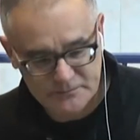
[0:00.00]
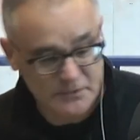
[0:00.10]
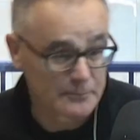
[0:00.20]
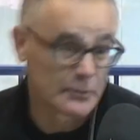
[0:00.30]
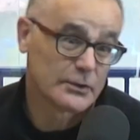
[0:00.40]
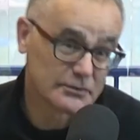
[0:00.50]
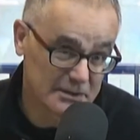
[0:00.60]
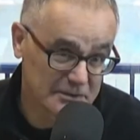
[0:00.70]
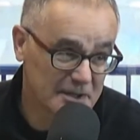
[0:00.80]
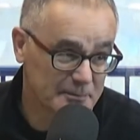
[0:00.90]
Mira por
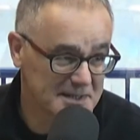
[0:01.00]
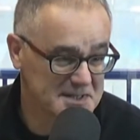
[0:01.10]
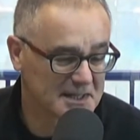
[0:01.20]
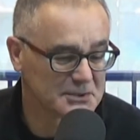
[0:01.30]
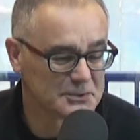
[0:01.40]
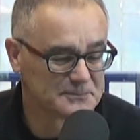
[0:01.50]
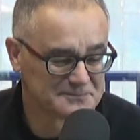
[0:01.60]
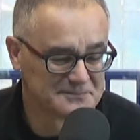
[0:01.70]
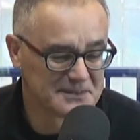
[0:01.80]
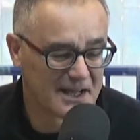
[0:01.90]
dónde lo termina sacando
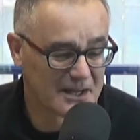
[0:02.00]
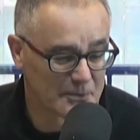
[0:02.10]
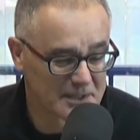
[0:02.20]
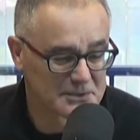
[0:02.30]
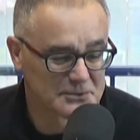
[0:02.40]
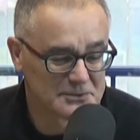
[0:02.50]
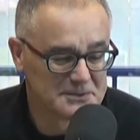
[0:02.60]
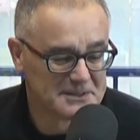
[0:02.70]
Alberto,